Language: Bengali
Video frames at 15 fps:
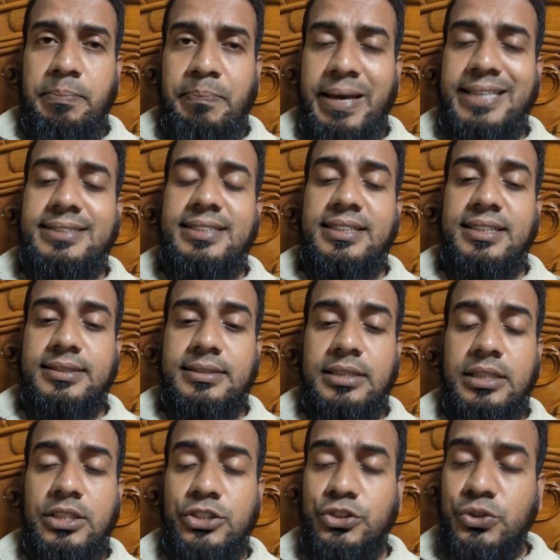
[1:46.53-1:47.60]
ভ্যাকসিন আছে
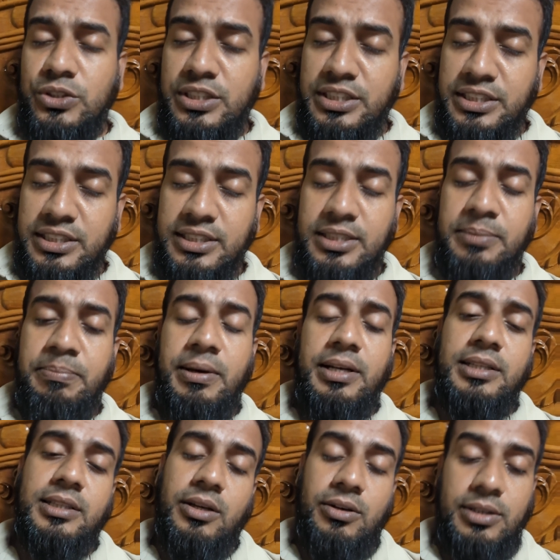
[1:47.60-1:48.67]
যদি নিতে পারে
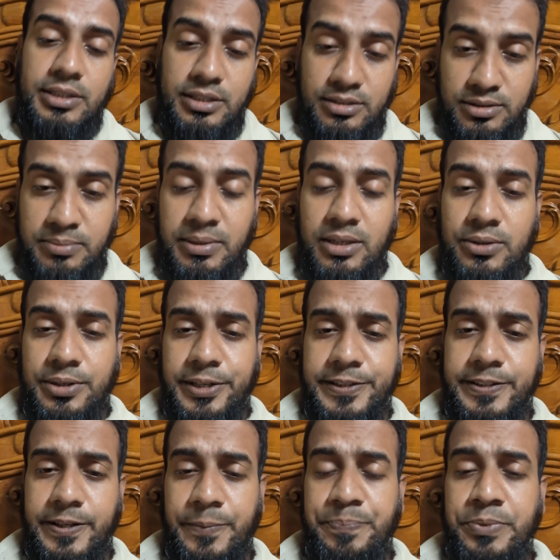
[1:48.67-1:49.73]
তাহলে কিন্তু ভালো হয়ে
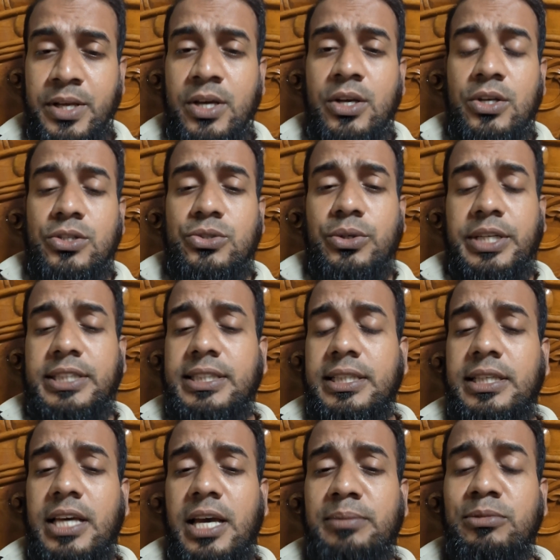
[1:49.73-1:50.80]
যায় সো এটা
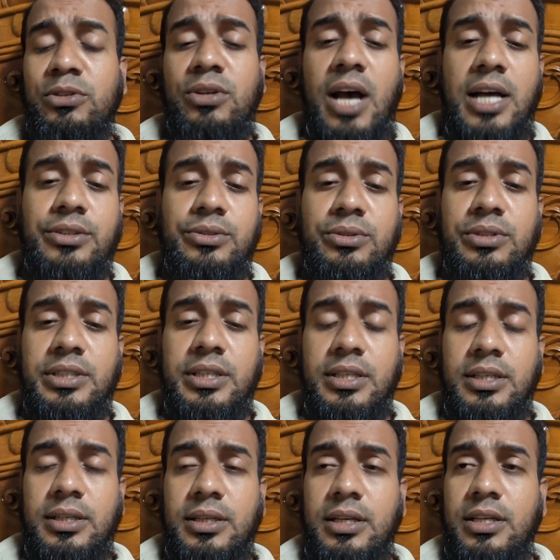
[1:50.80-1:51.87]
কি এমন আতঙ্কে
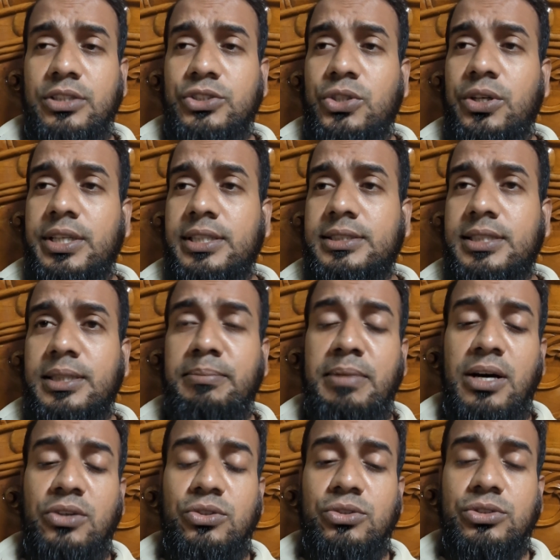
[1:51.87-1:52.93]
ছড়িয়েছে
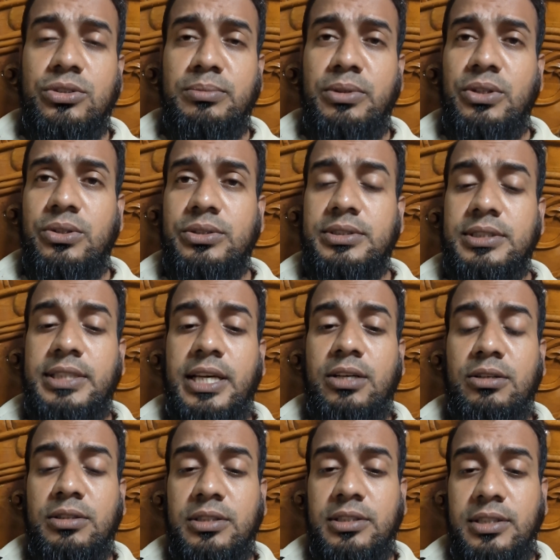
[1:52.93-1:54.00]
মানুষ মনে হচ্ছে যে
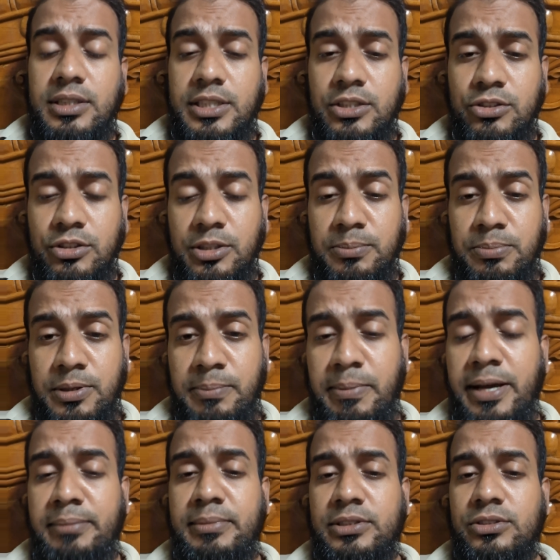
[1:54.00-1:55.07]
এখন কি কিছুদিন পরে
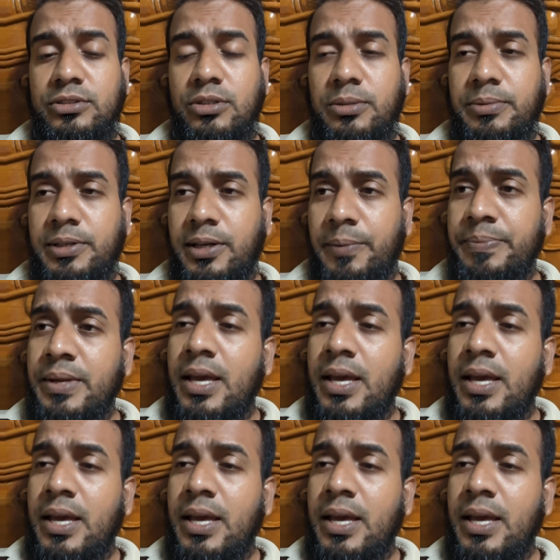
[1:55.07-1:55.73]
বায়োমাসও ধরবে না